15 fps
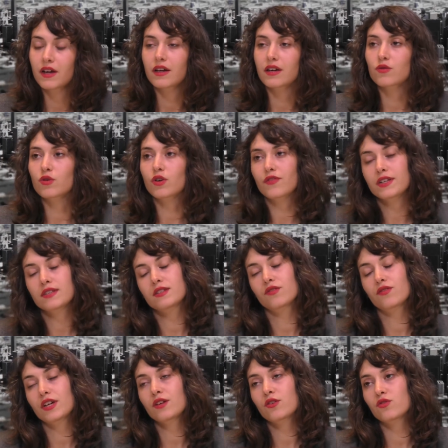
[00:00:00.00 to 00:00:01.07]
Et donc en fait, c'est
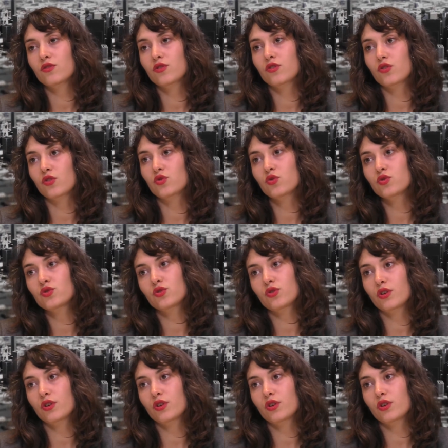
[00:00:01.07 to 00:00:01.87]
vrai que dans notre culture